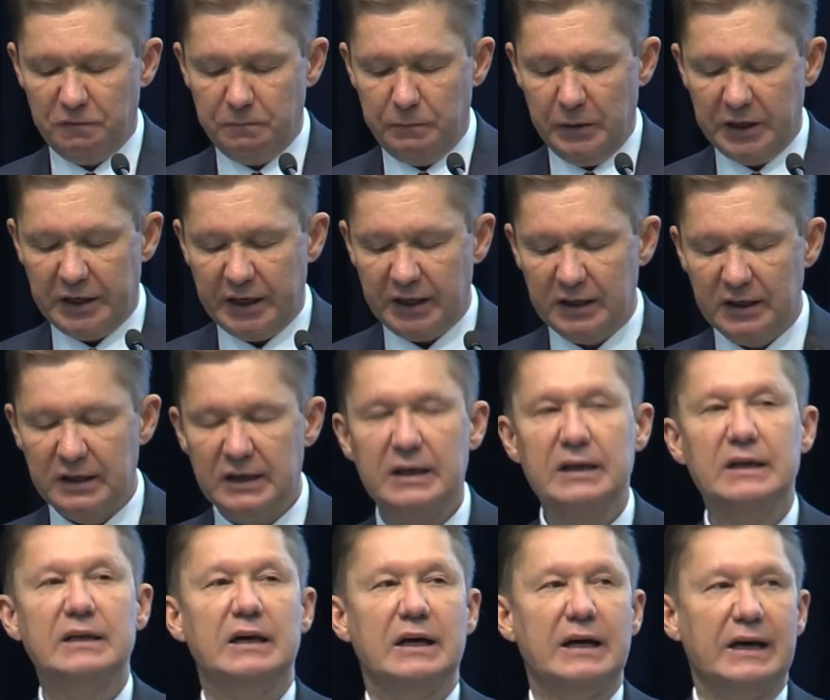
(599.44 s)
в мире
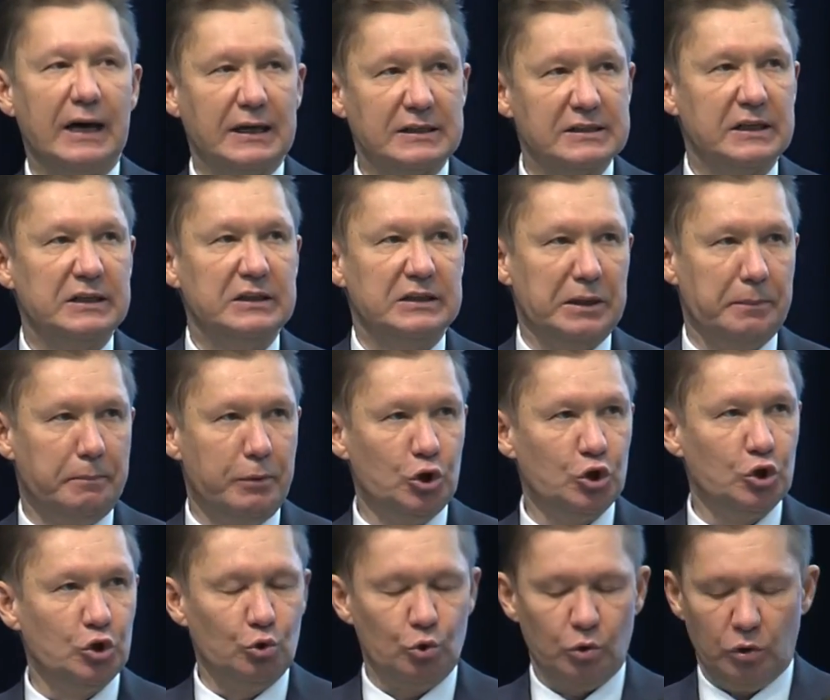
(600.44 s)

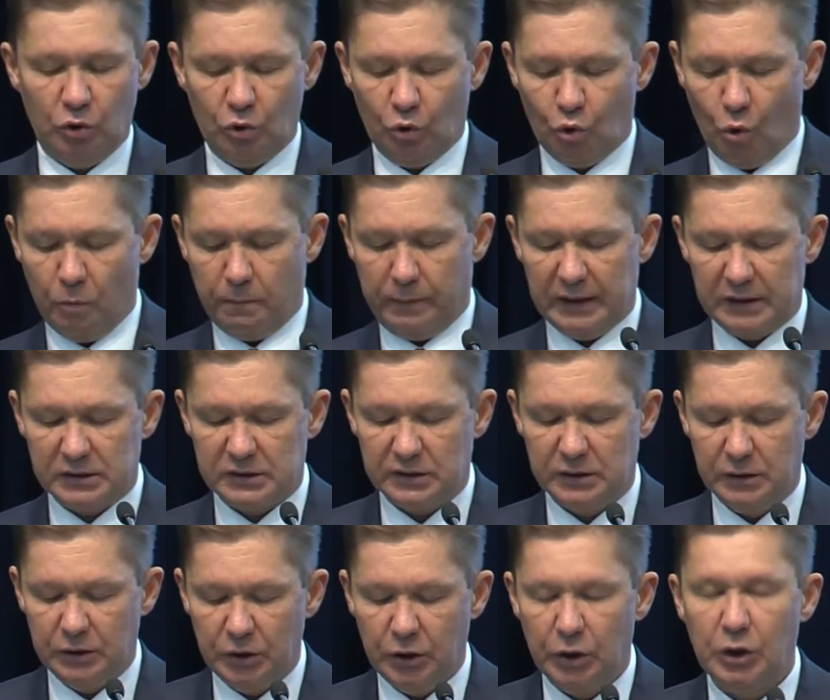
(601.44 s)
газодобычной комплекс.
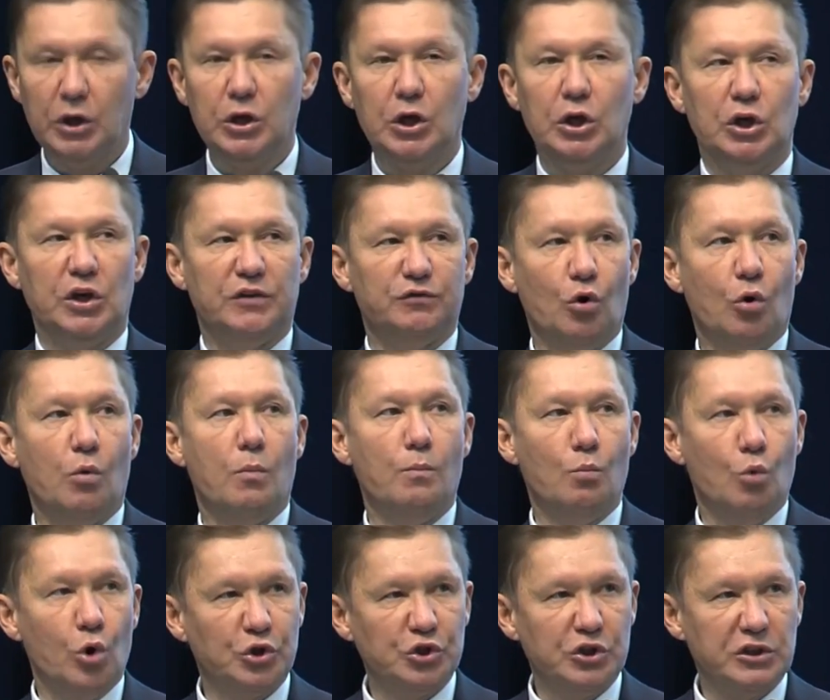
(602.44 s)
Его
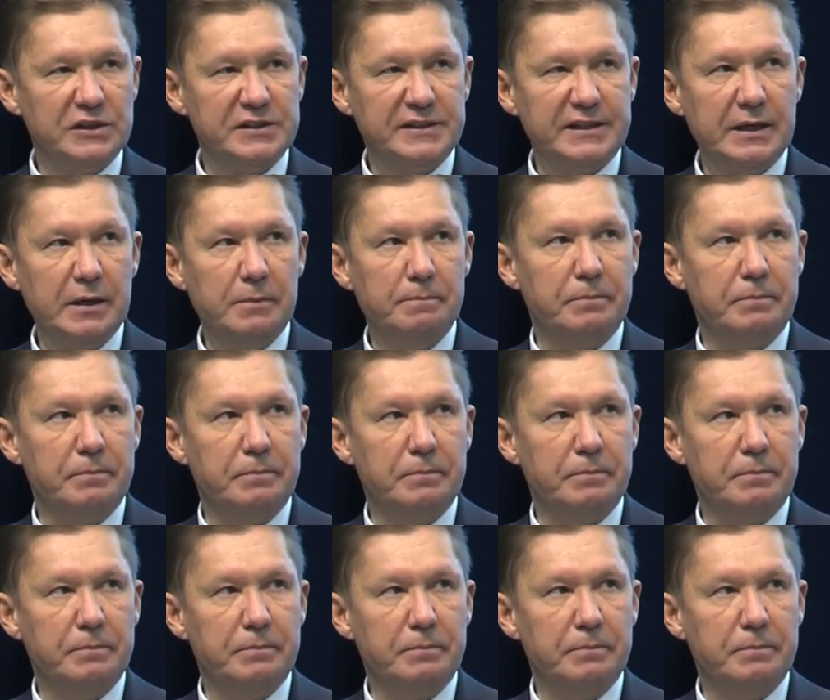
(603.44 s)
мощности